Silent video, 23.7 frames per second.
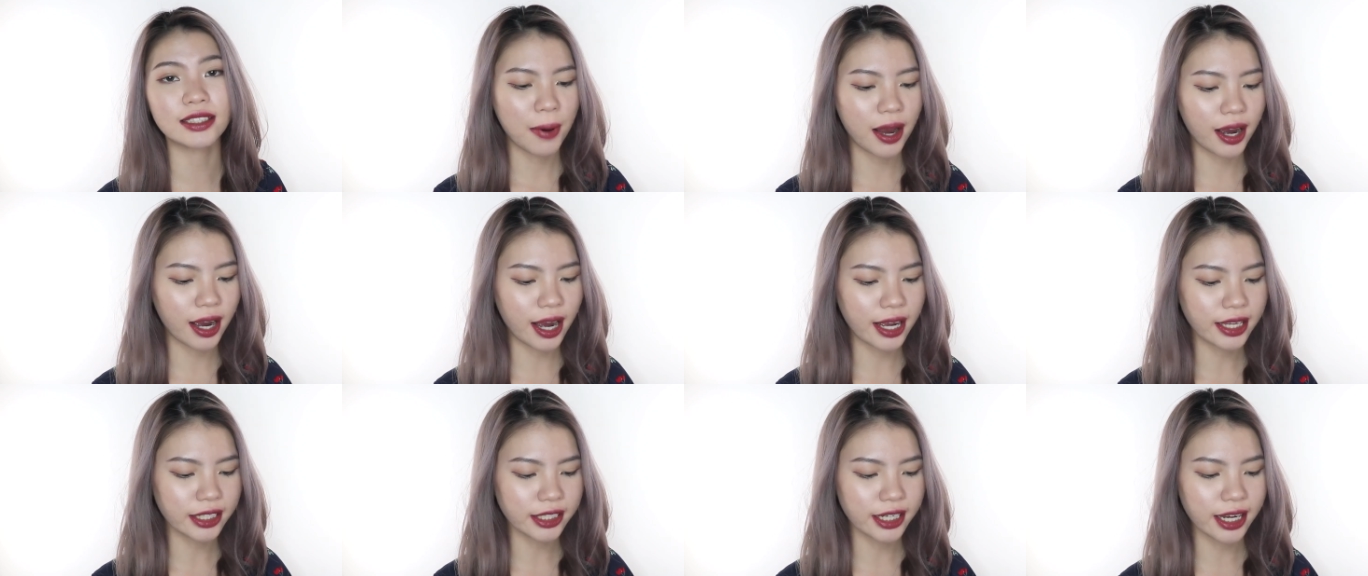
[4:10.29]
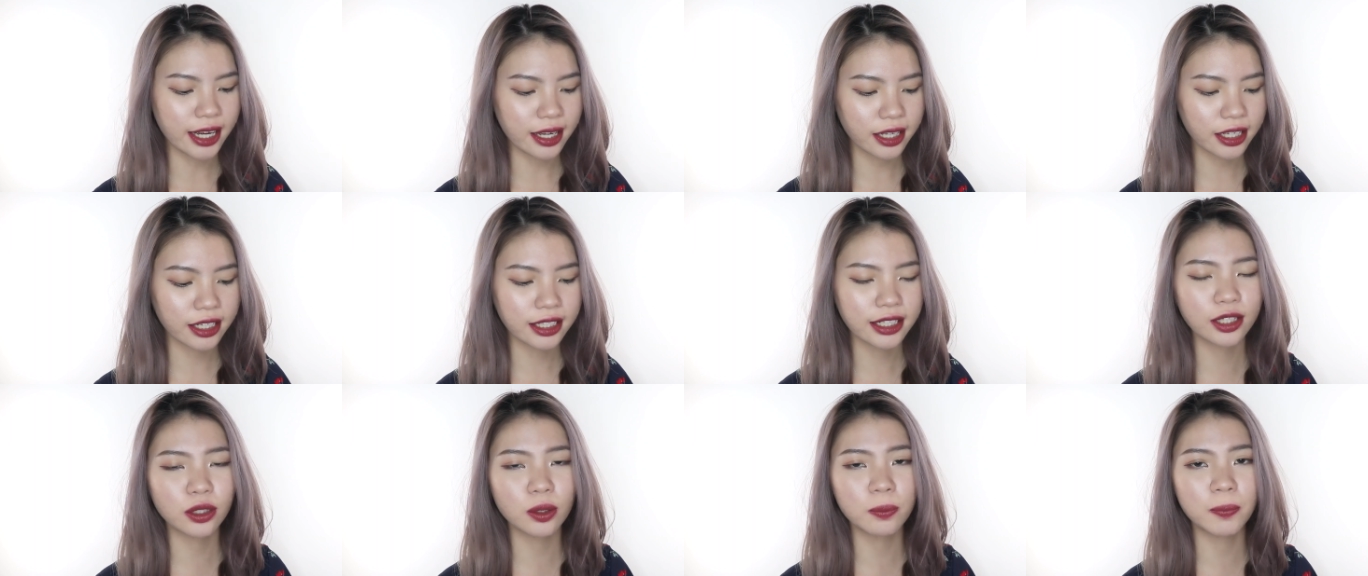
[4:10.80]
Makanya
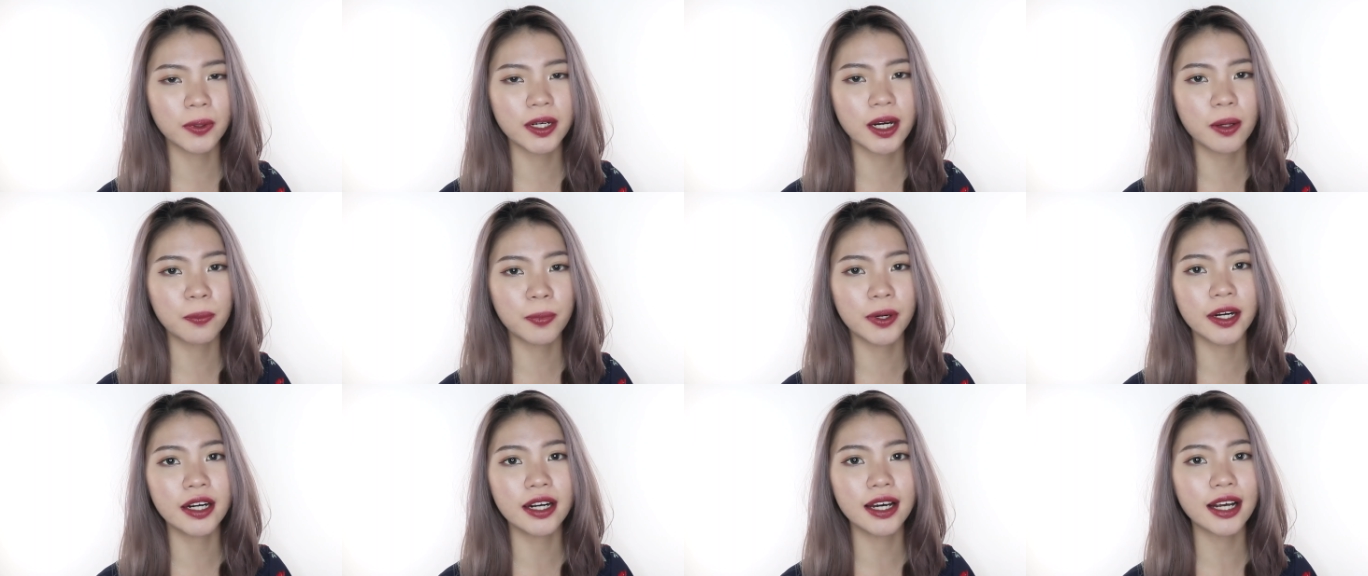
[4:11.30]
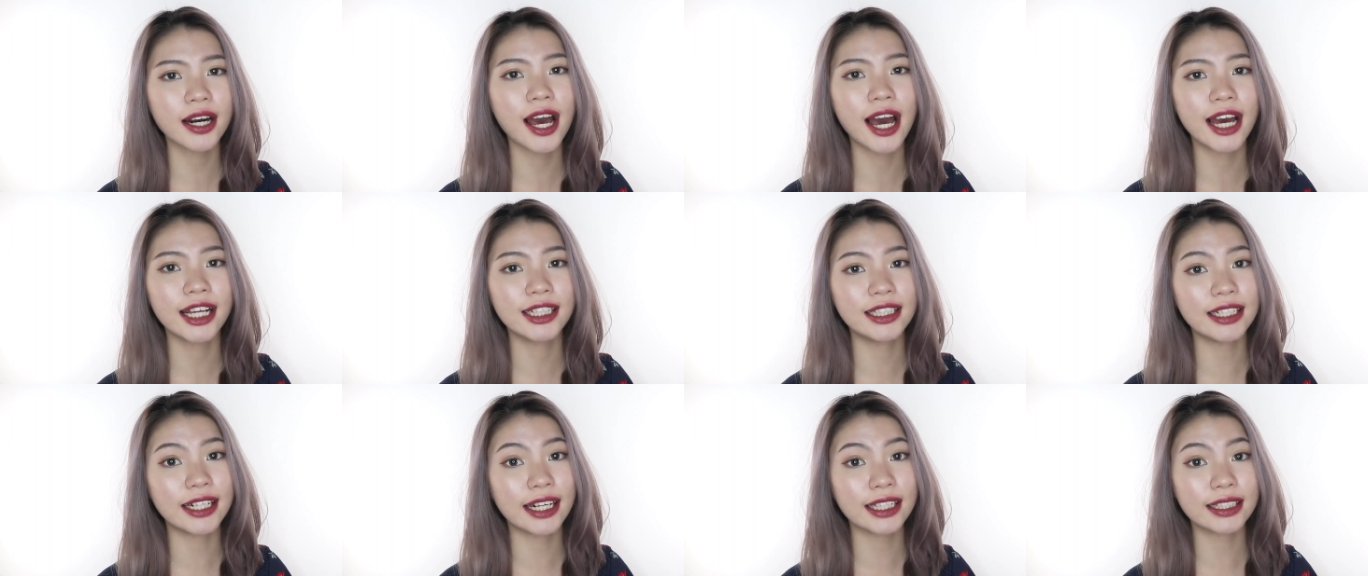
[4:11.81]
ini tuh bener-bener
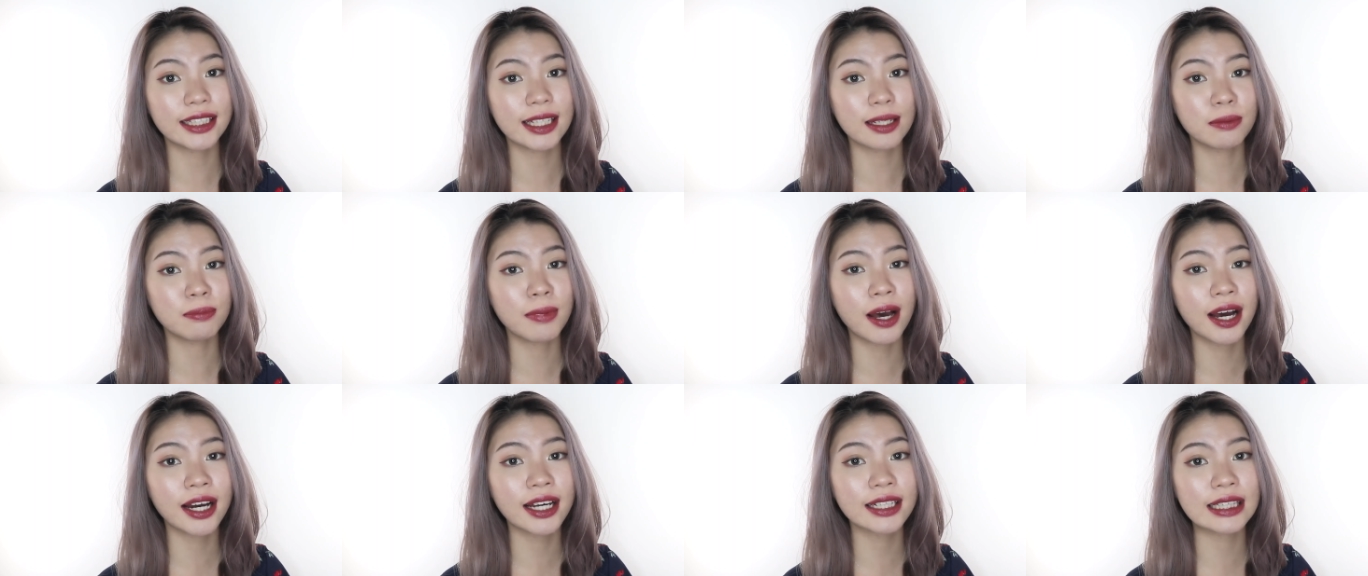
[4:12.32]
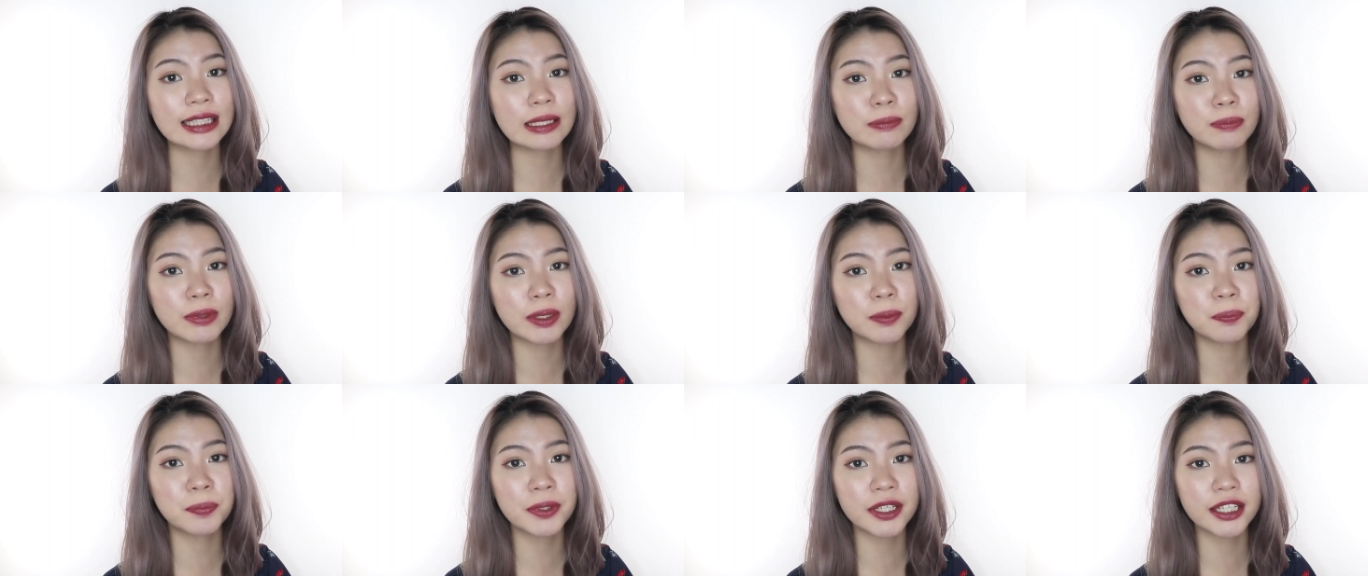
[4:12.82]
hydrating banget di
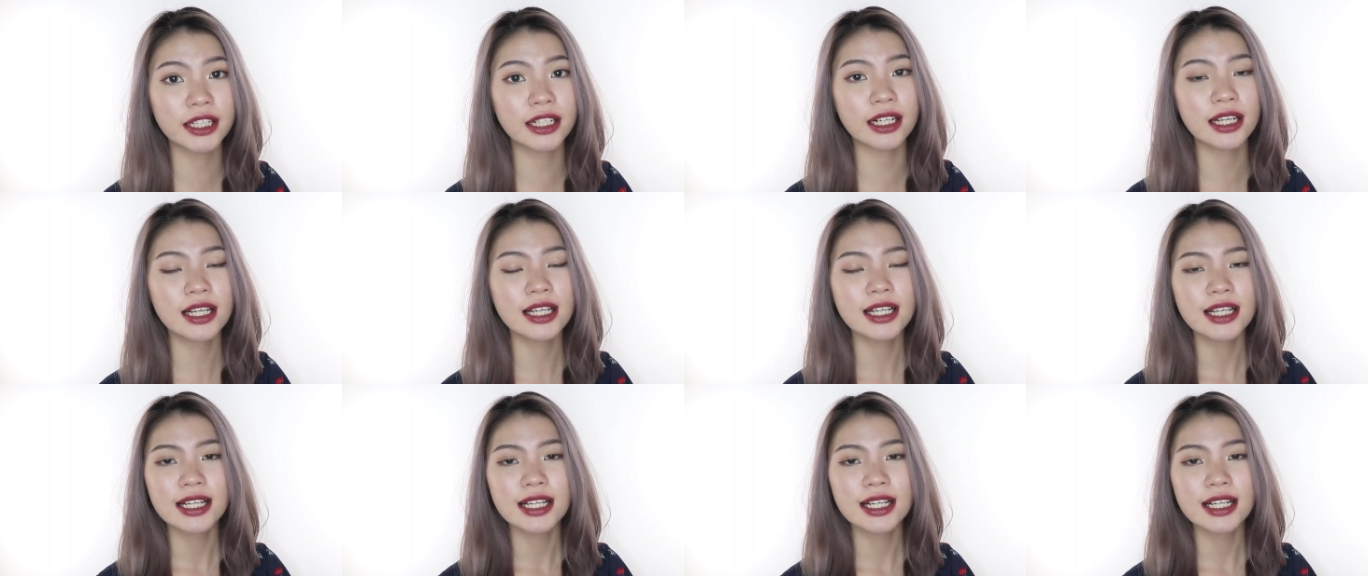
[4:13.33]
bibir.